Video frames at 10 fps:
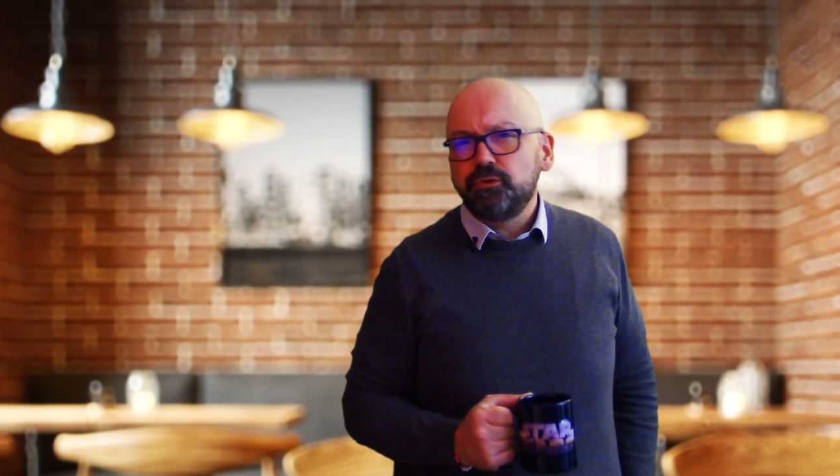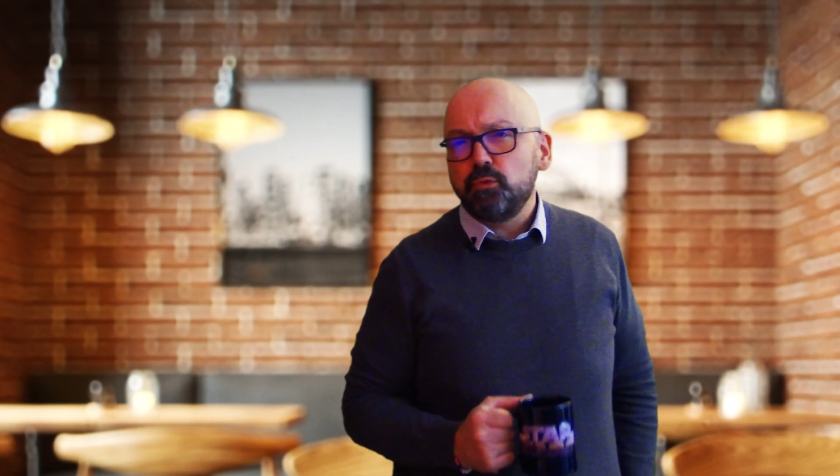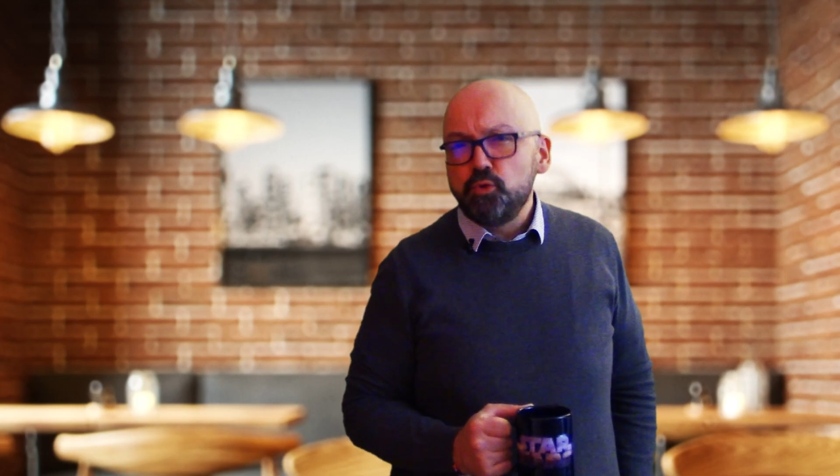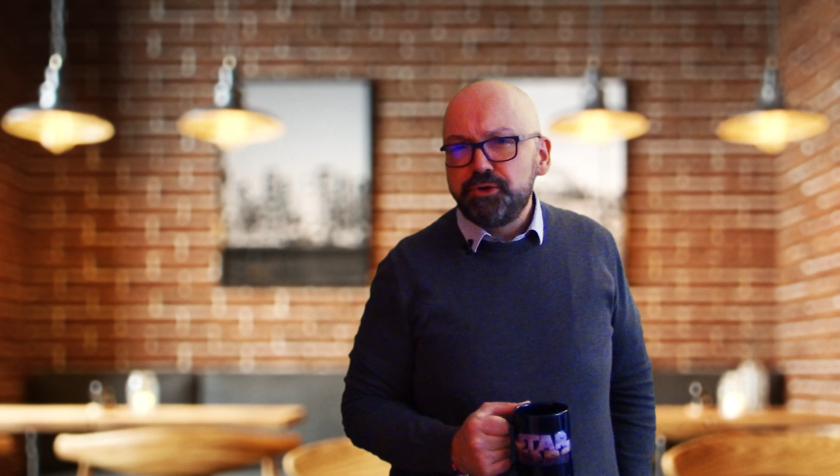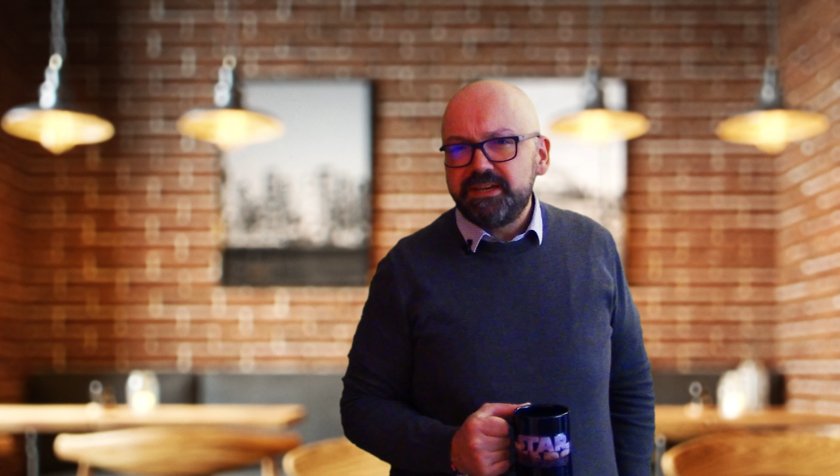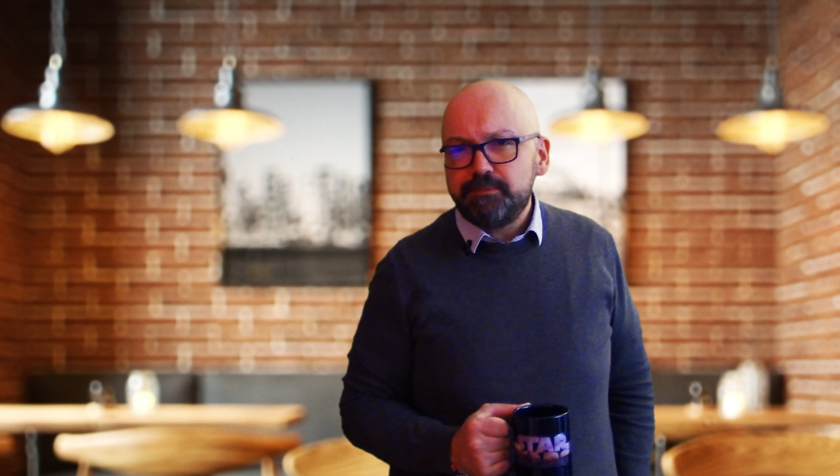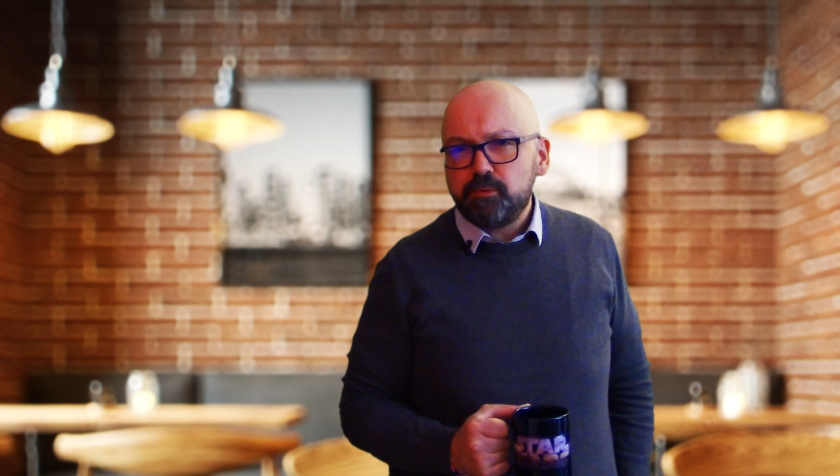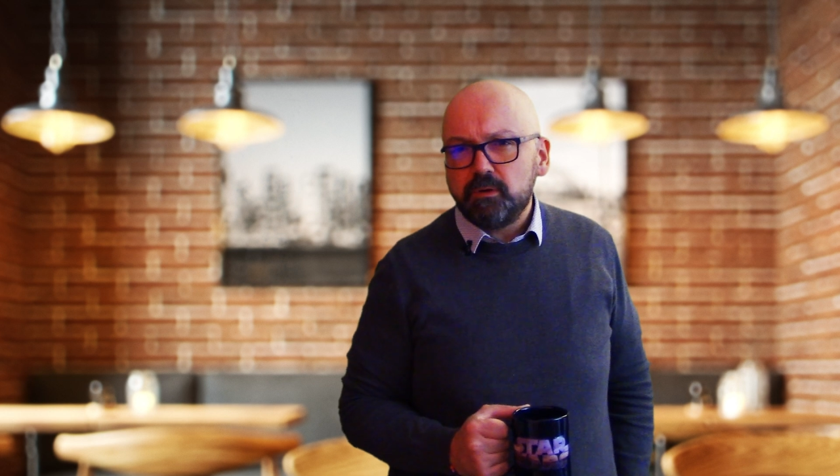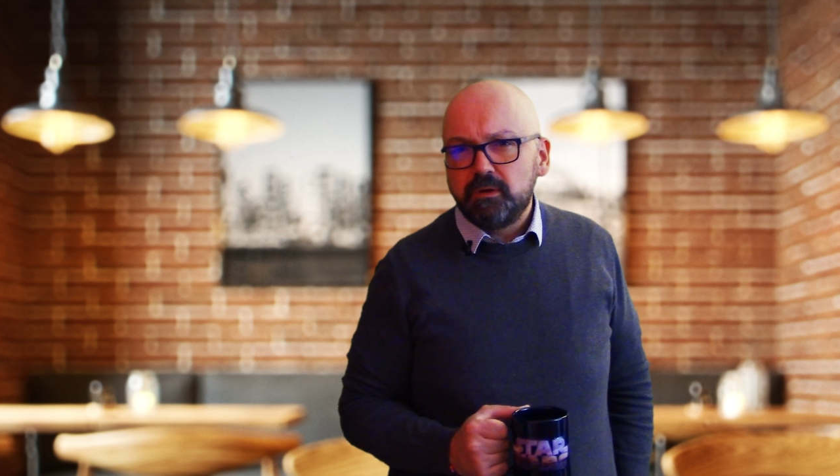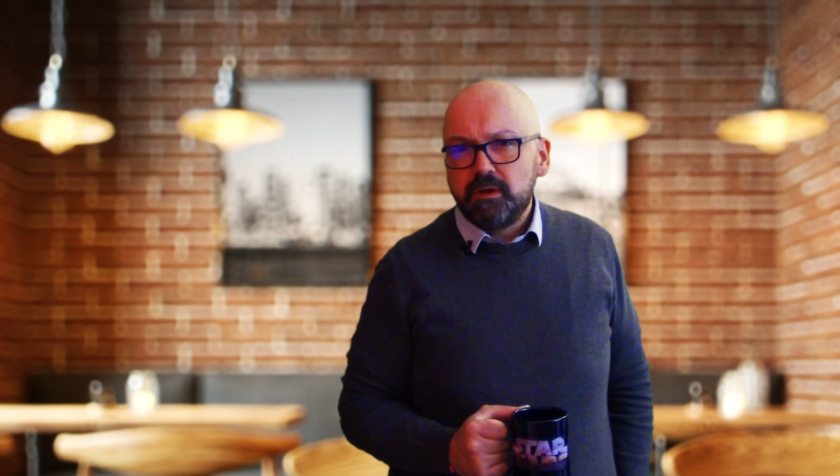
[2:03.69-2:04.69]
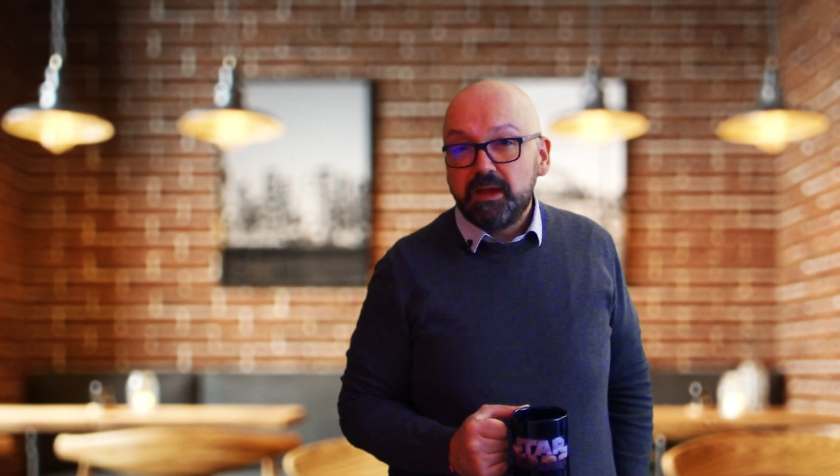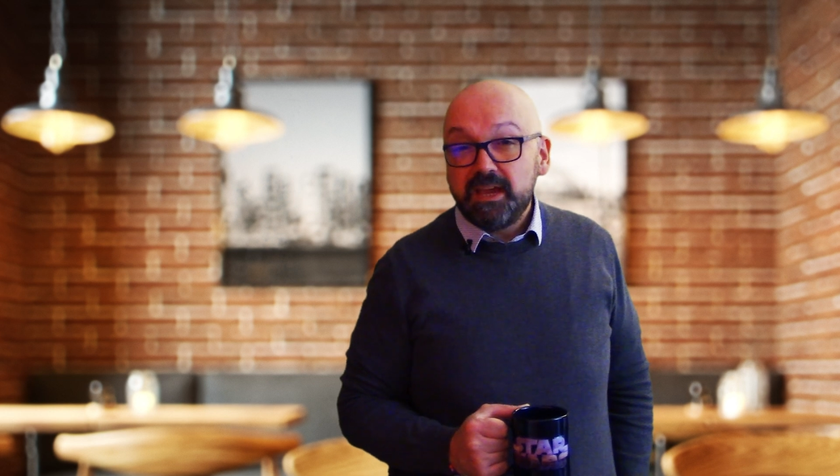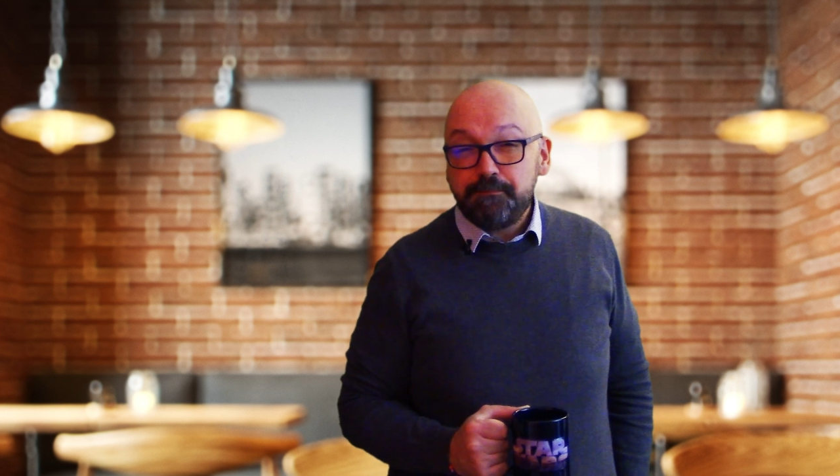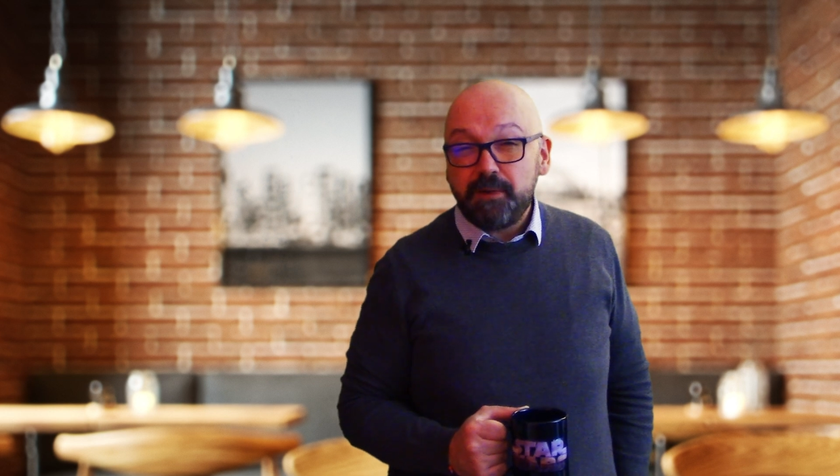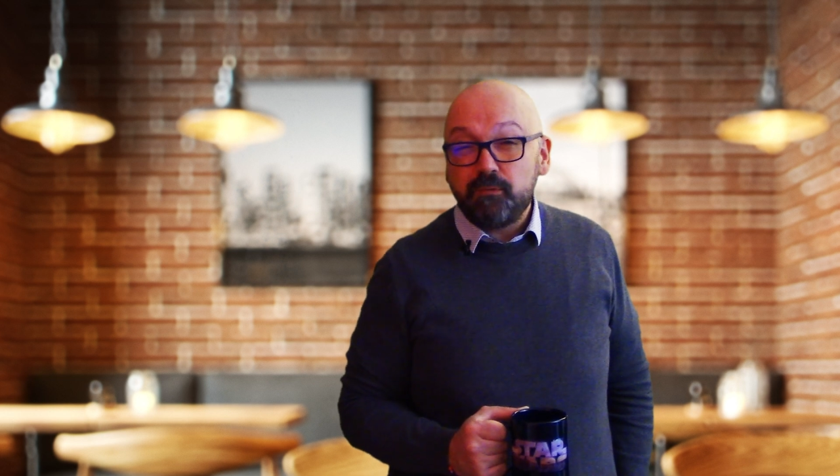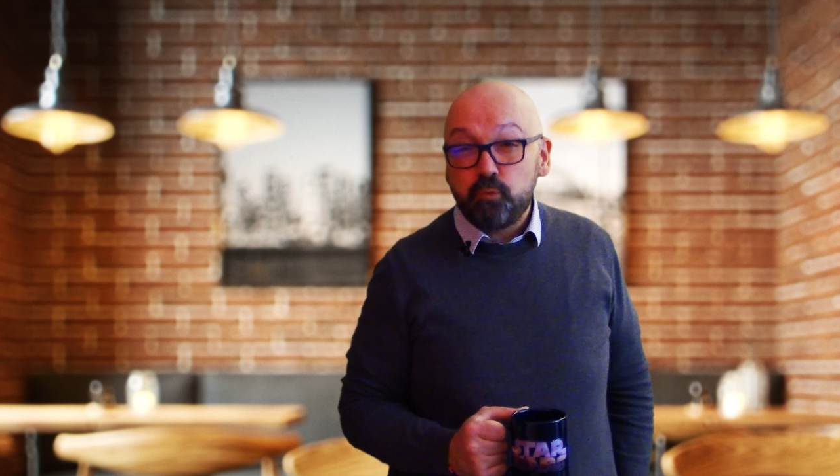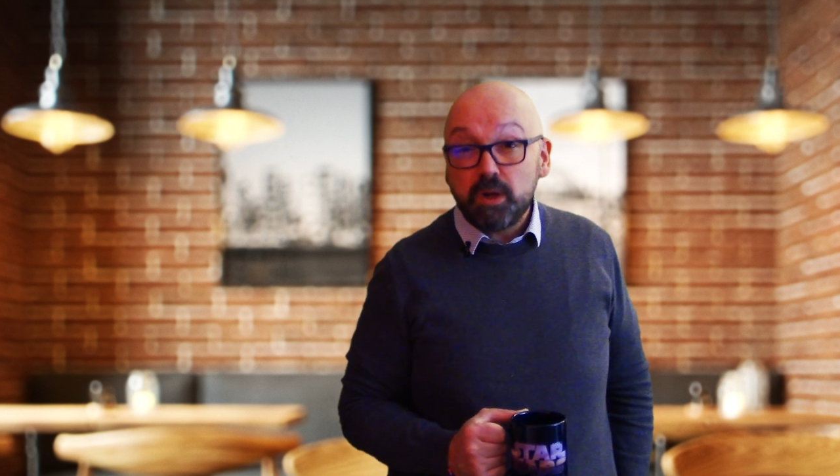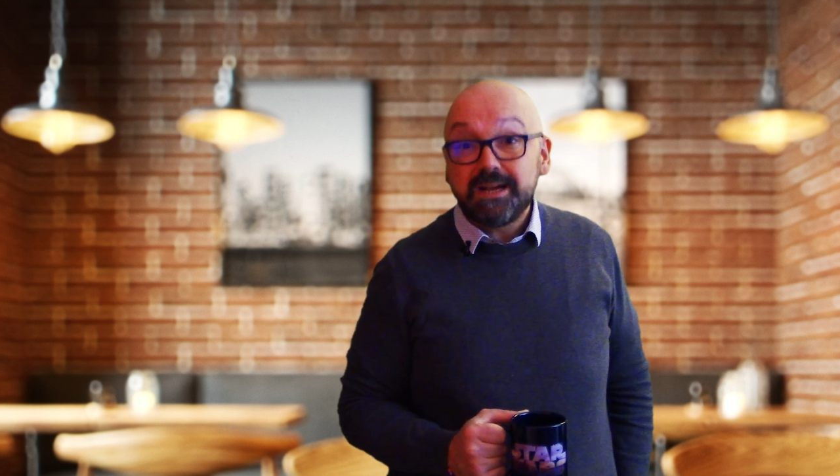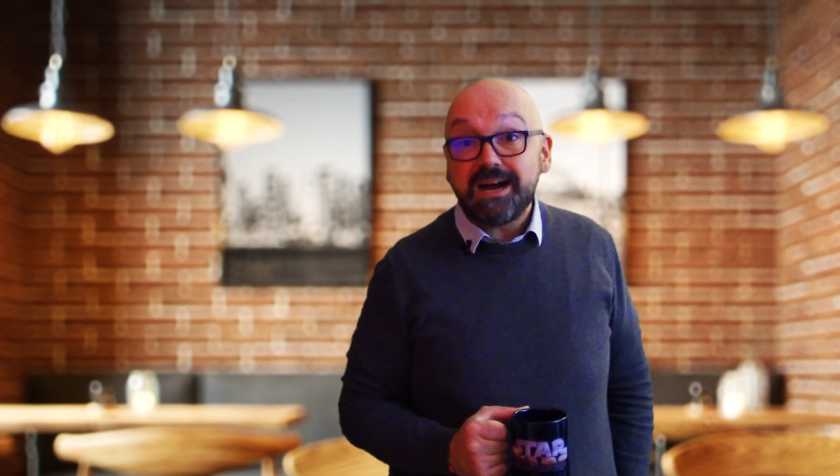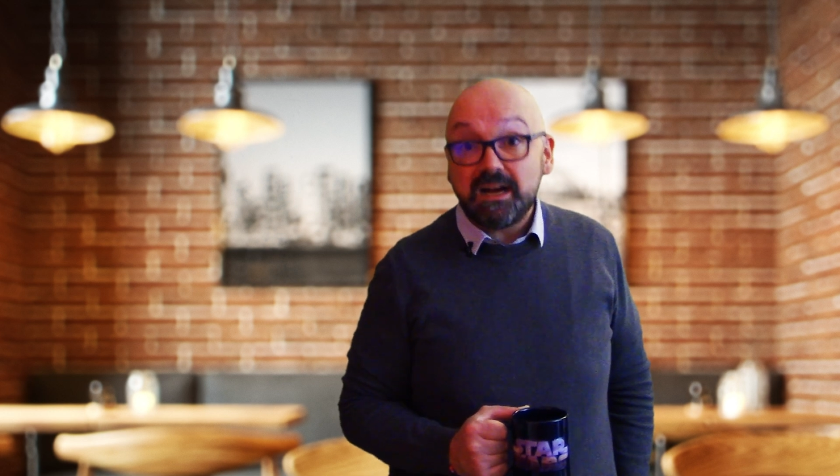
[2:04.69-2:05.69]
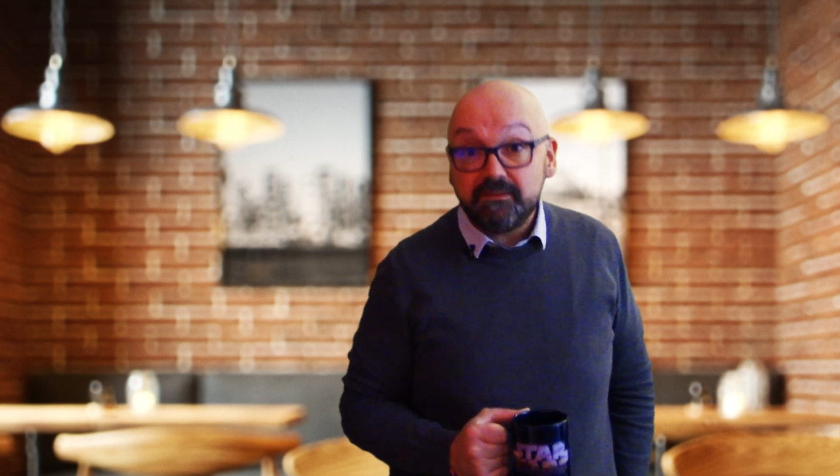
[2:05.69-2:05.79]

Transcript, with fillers: multiples et parfois graves.